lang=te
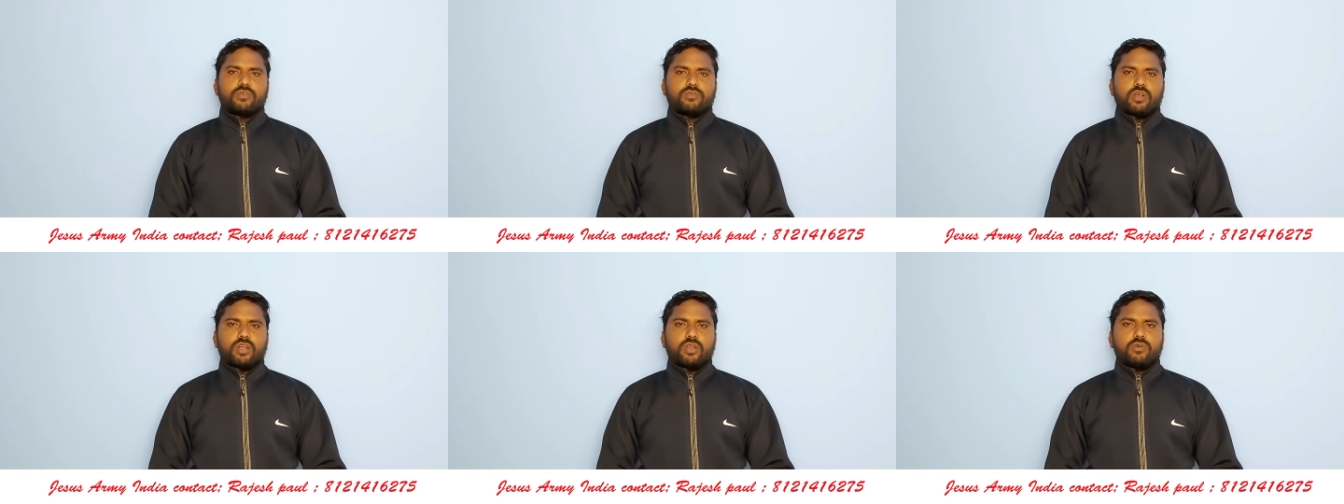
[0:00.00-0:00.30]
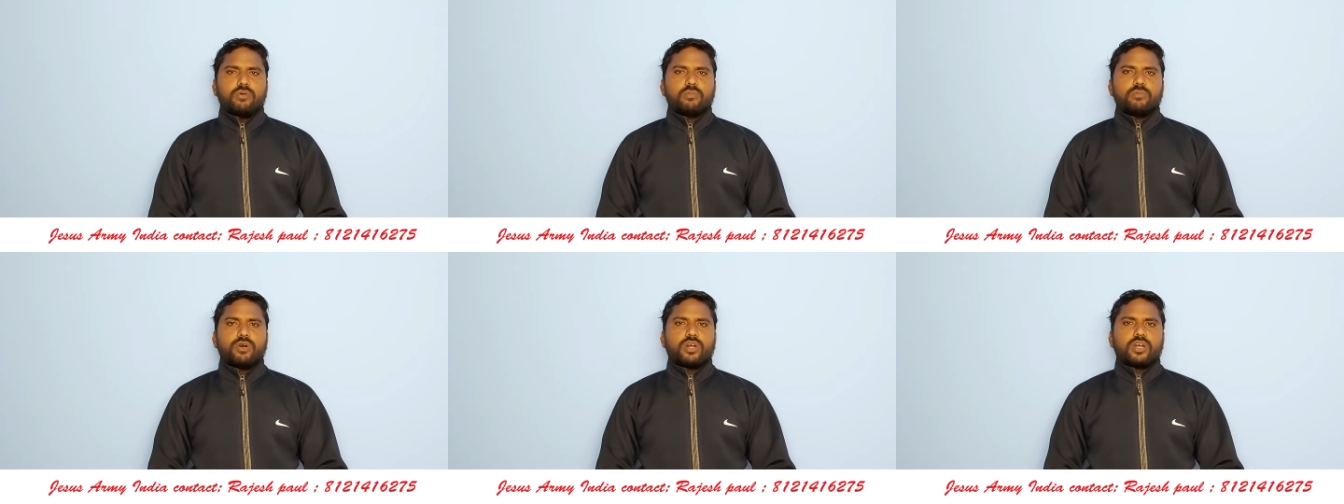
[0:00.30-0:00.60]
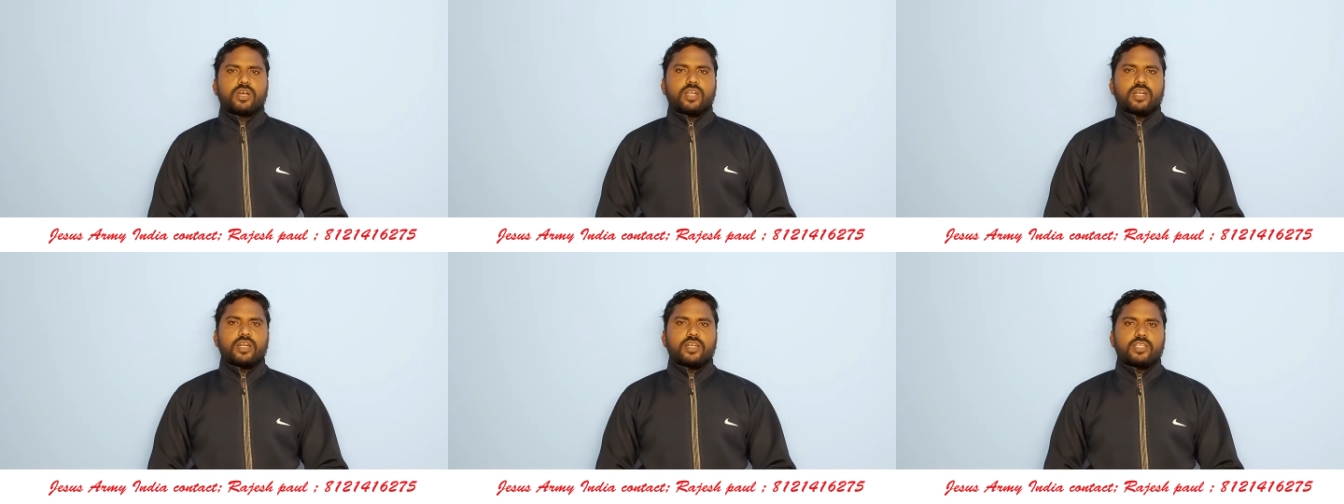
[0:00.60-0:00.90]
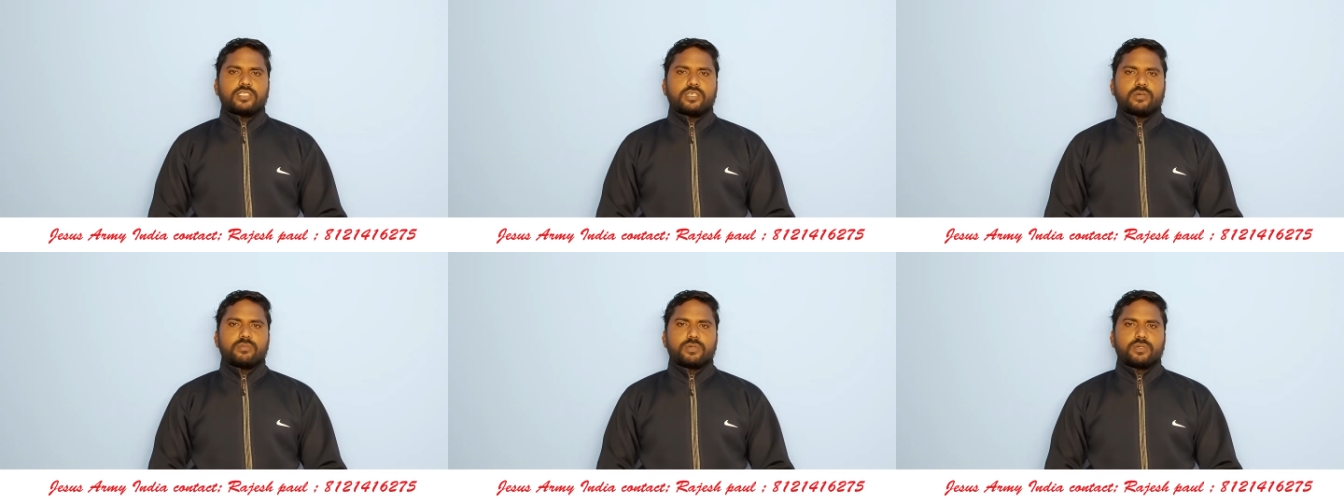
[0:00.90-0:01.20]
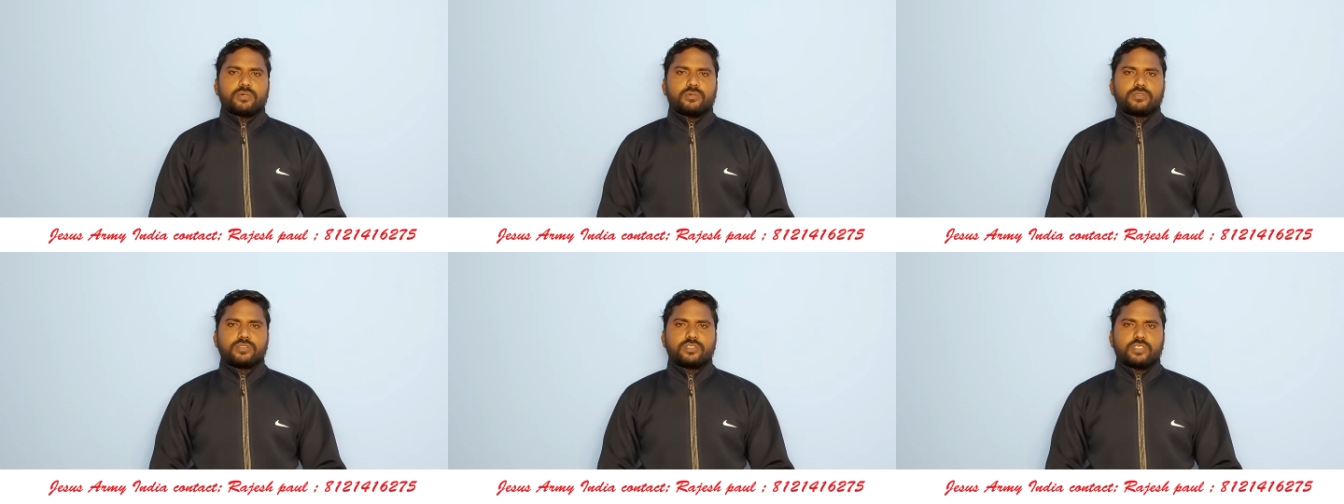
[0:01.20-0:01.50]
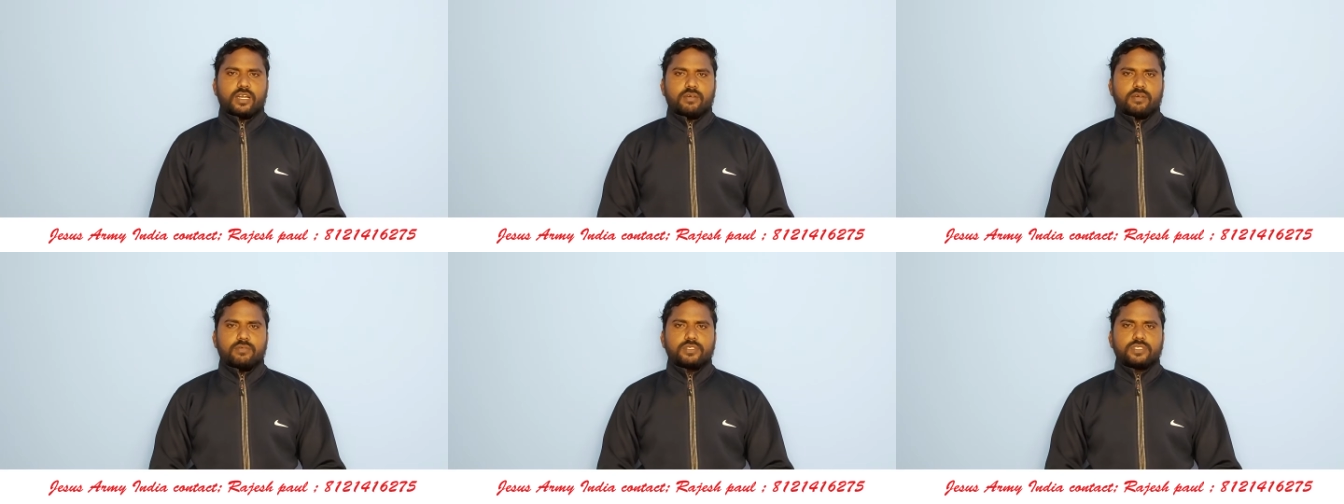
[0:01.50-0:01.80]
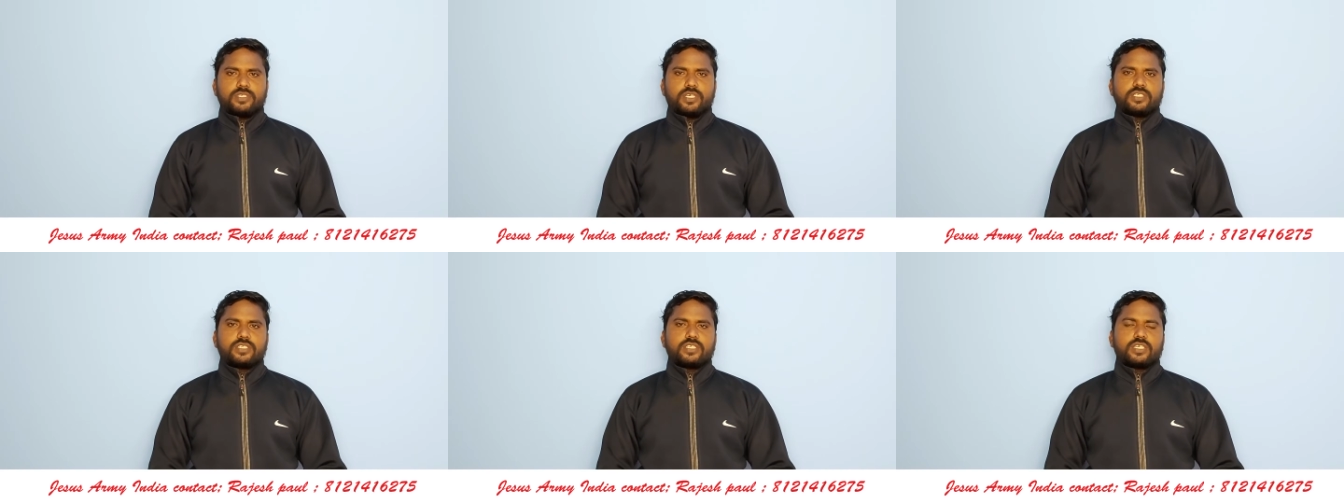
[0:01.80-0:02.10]
ఒలియో మొక్కలని చెప్పడం చాలా
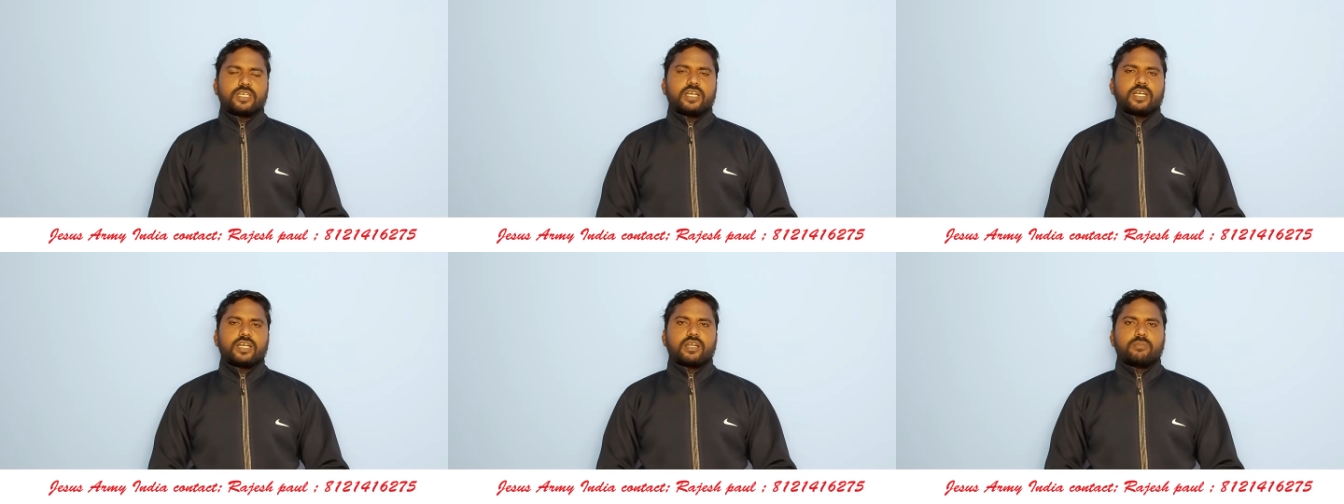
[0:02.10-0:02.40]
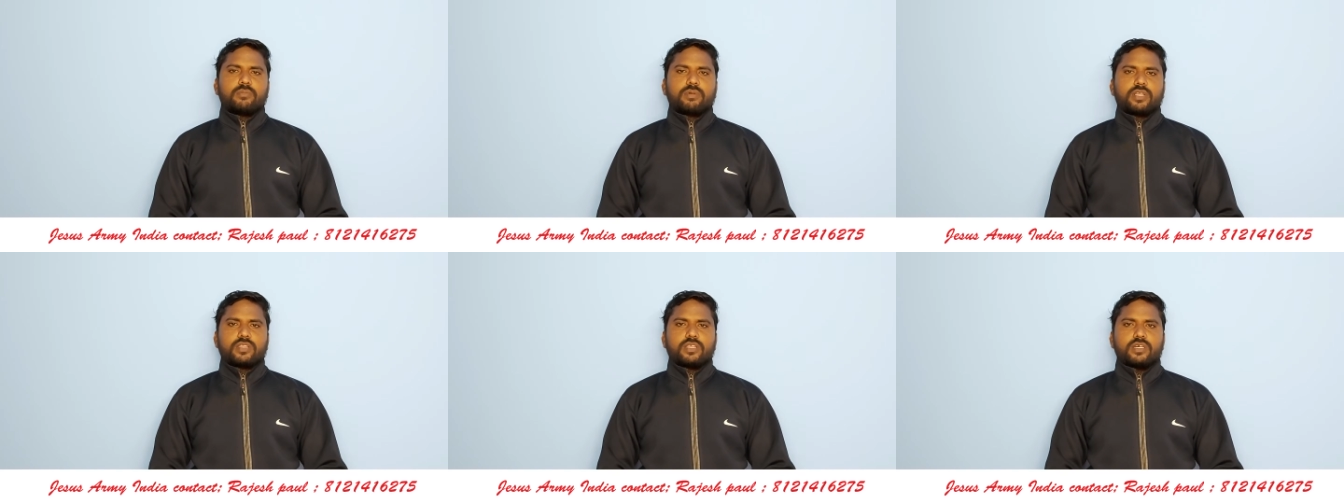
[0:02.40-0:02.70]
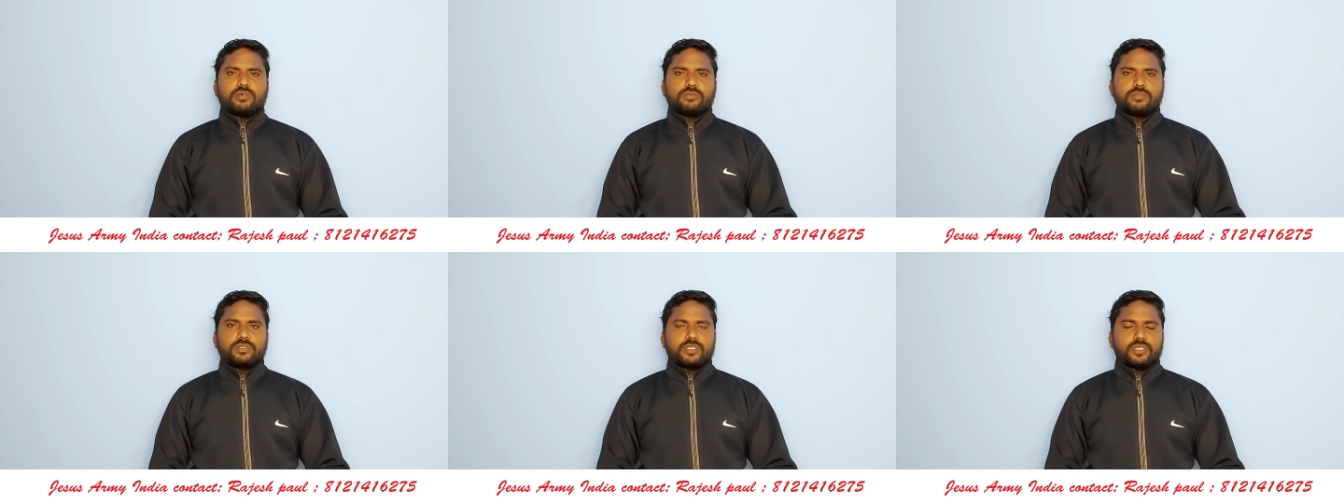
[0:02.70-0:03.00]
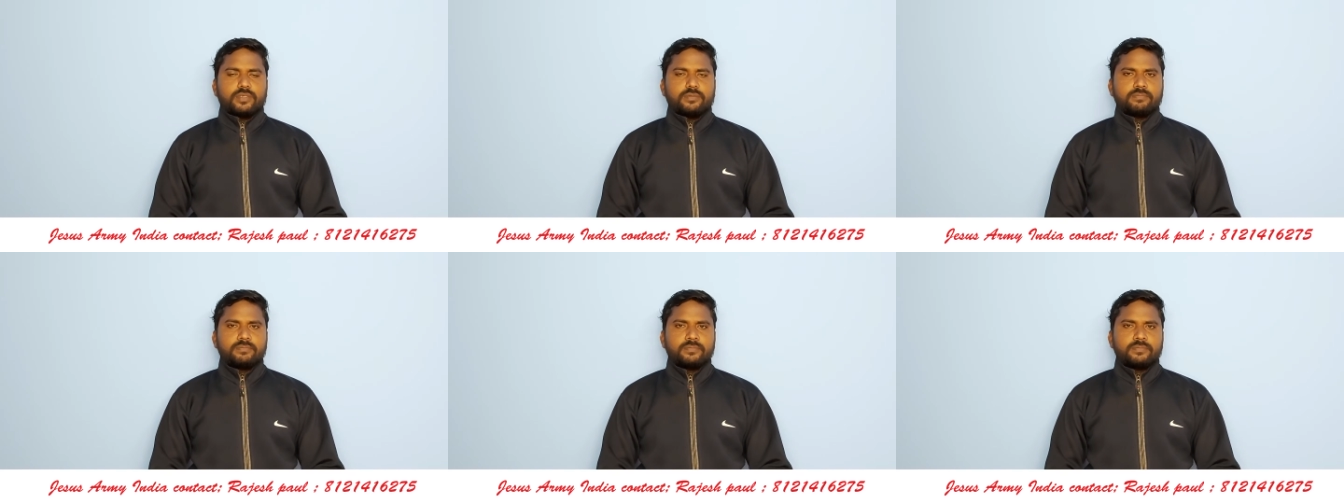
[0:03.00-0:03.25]
విశేషంగా కనపడతా ఉంది